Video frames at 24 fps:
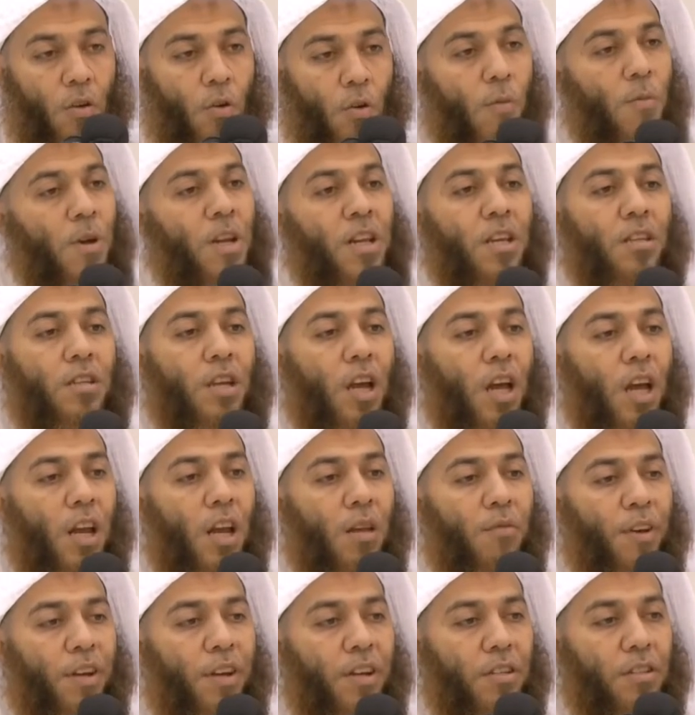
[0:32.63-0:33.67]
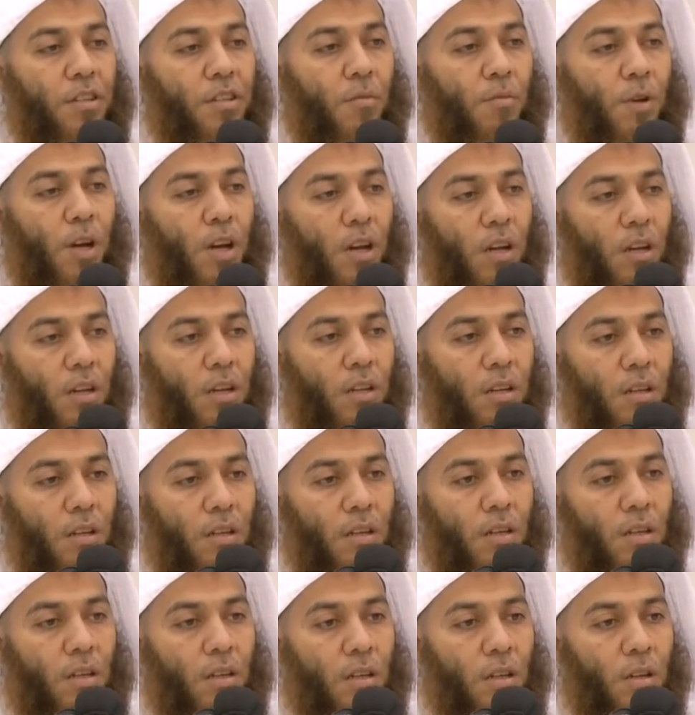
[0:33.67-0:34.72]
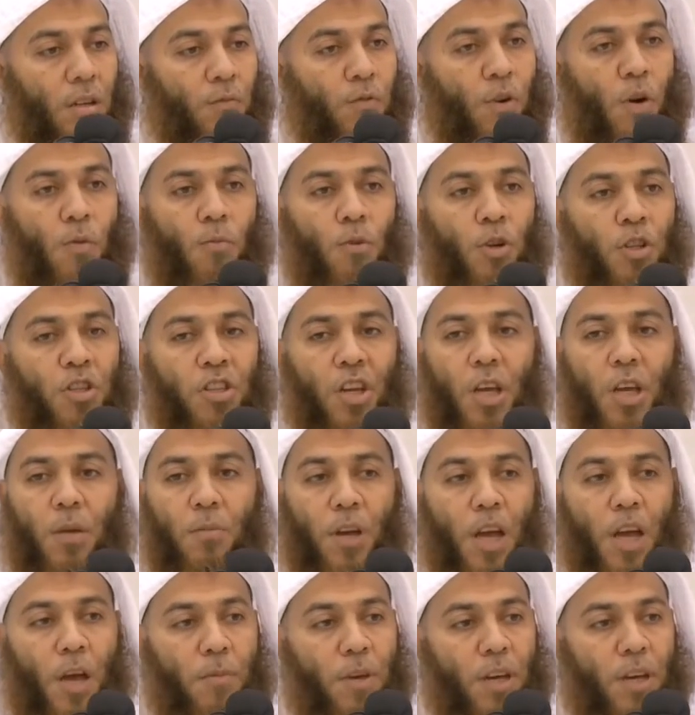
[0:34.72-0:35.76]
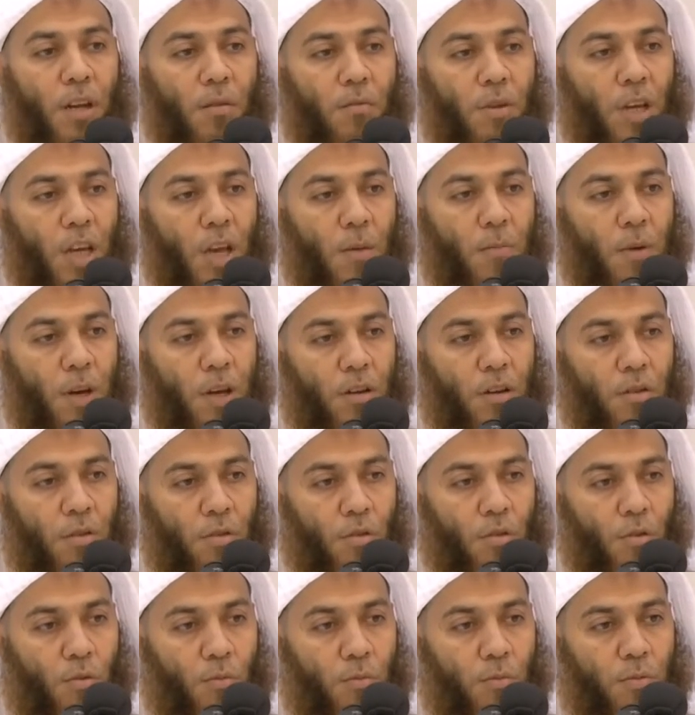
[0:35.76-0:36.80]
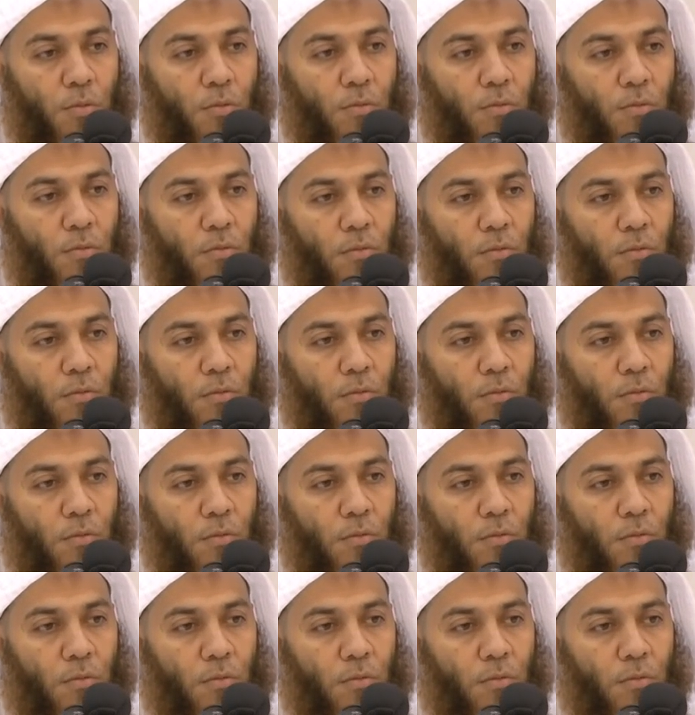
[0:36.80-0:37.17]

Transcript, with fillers: ومن يتخلف عن الجماعه فهو مرتكب كبيره من كبائر الذنوب